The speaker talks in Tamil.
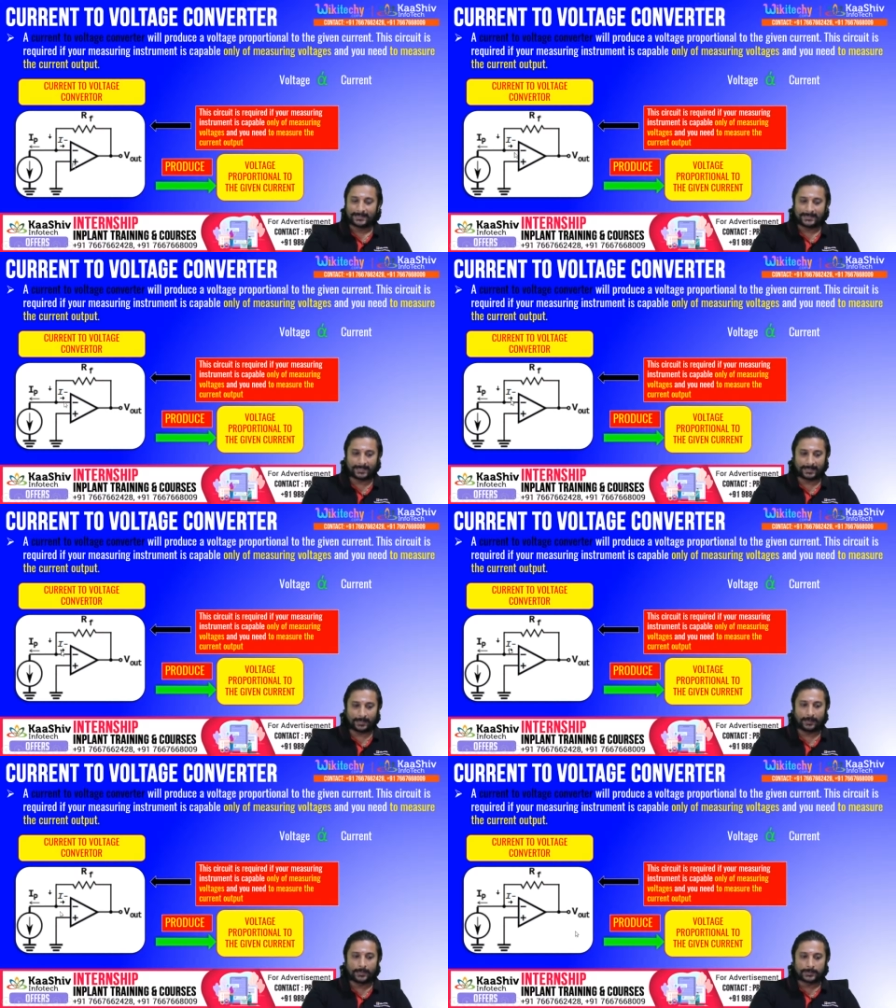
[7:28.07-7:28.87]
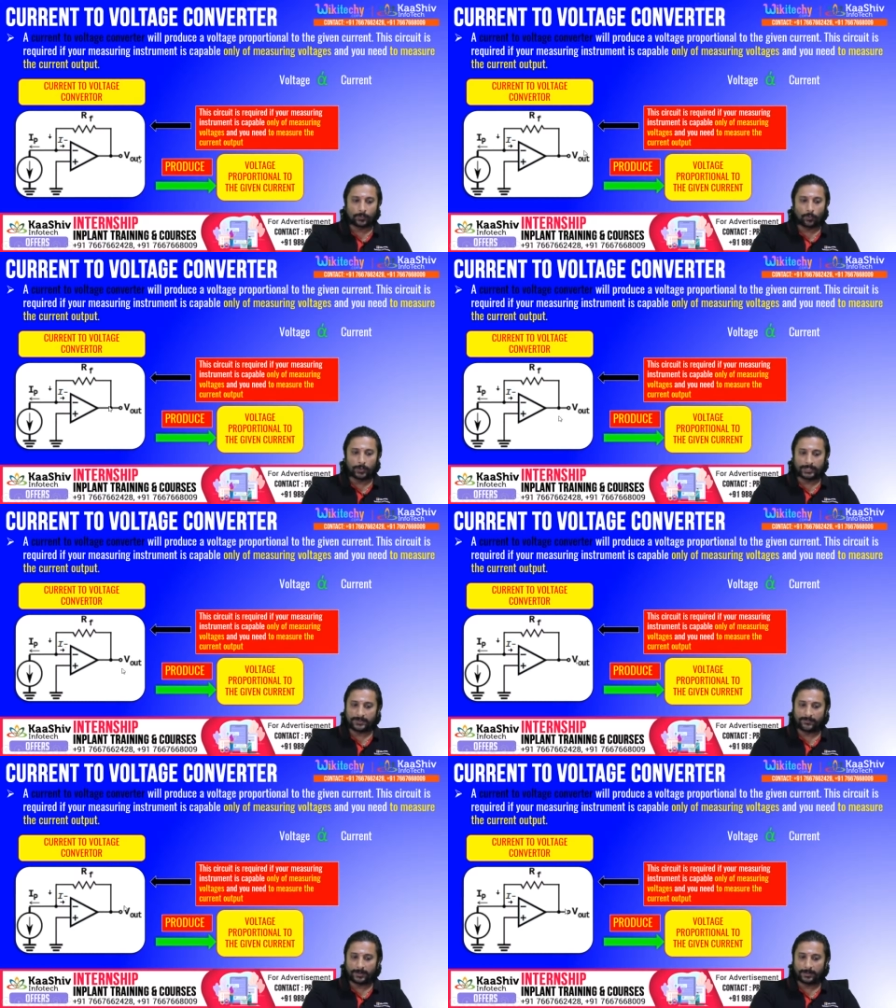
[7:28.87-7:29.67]
சரிங்களா ஸோ
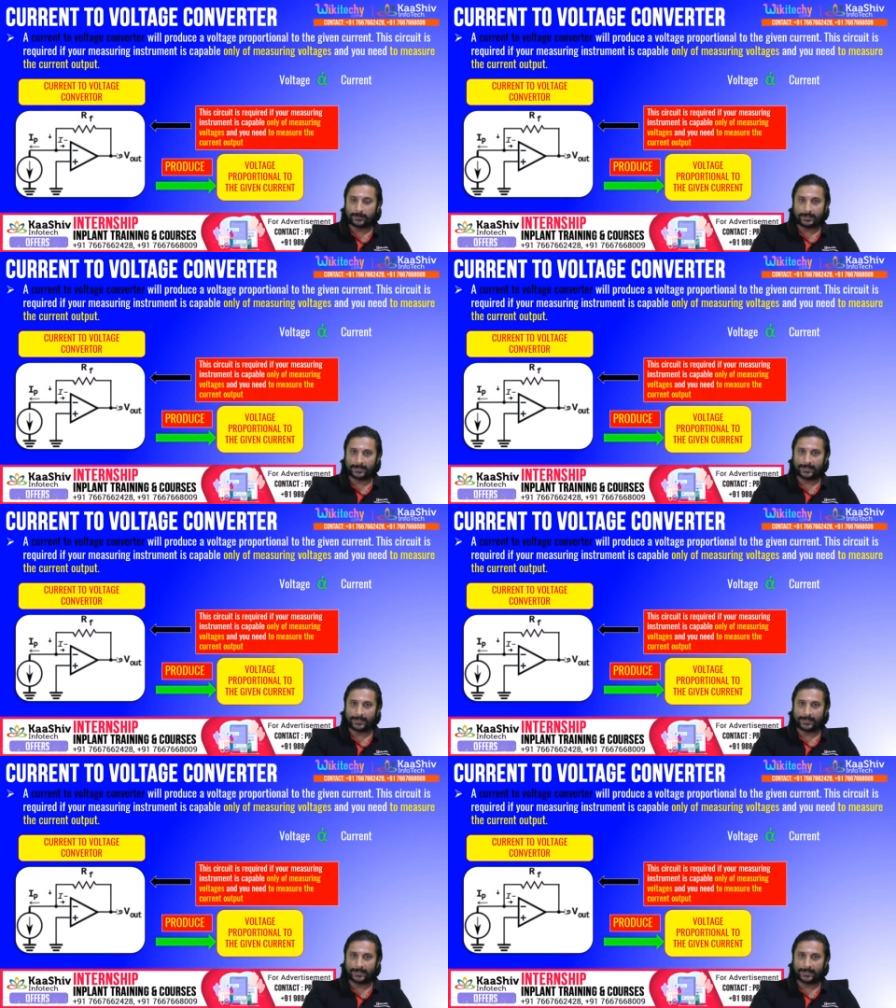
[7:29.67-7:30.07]
வோல்டேஜாக வெளில வருதுங்க